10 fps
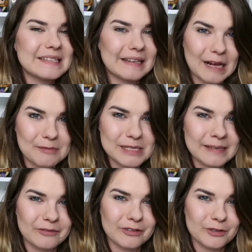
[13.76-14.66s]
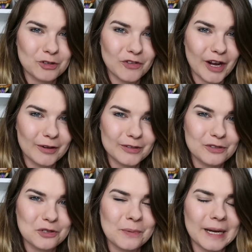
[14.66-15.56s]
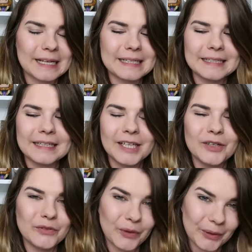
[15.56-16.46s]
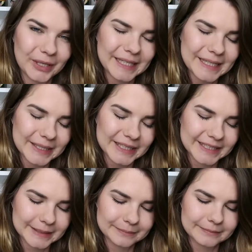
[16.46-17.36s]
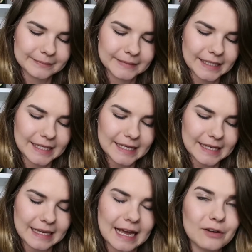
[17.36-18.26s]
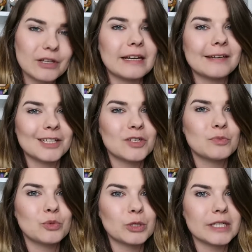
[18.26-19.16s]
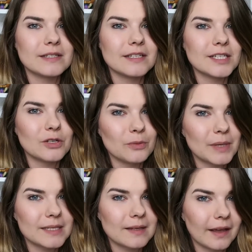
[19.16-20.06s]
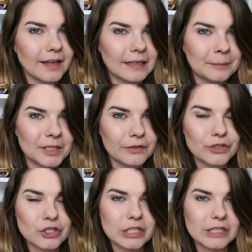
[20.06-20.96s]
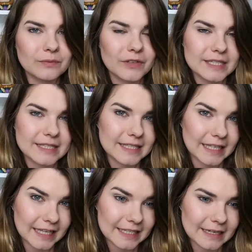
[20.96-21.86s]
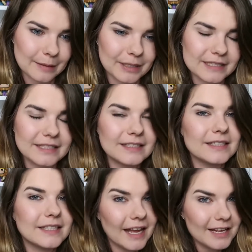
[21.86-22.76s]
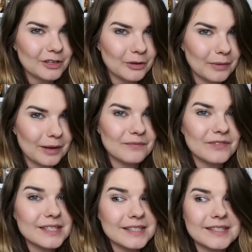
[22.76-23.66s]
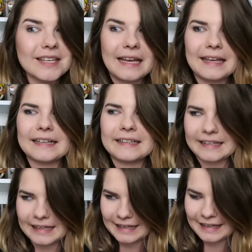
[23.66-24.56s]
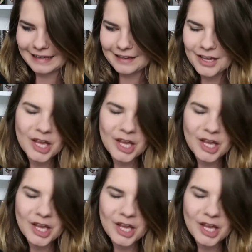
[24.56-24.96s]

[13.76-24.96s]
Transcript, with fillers: Sein Name ist einfach so schwer auszusprechen für euch. Ähm, ich kann euch leider das Buch jetzt nicht nochmal zeigen, damit ihr versteht, um was es geht, aber die, die teilgenommen haben, wissen es ja eigentlich eh.